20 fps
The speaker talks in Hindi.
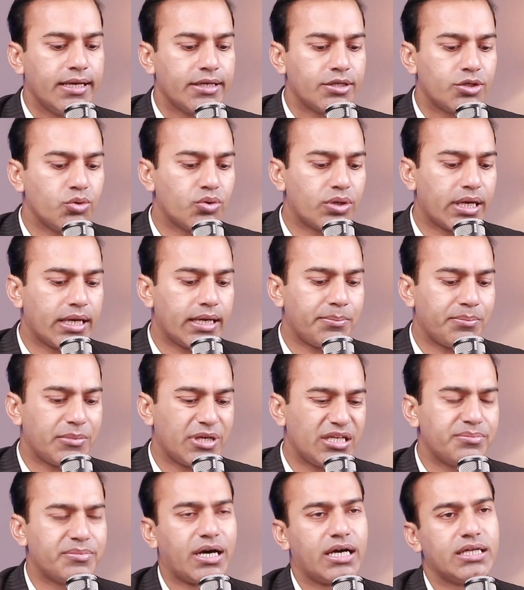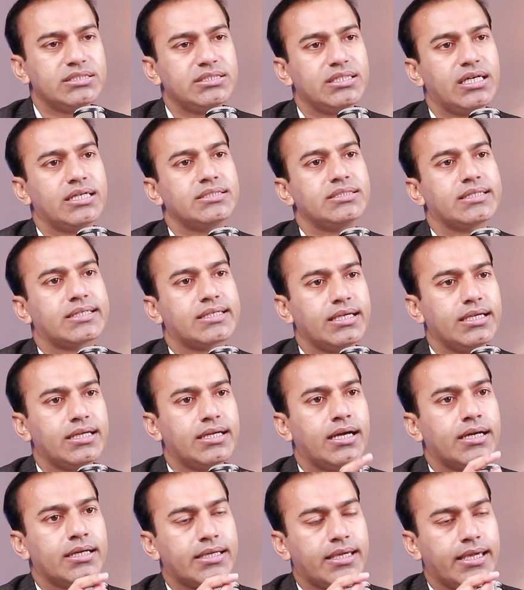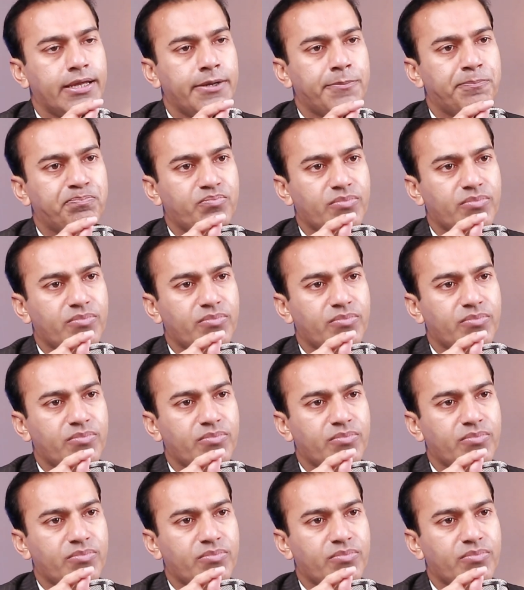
क्योंकि मेरी बात याद रखिएगा कि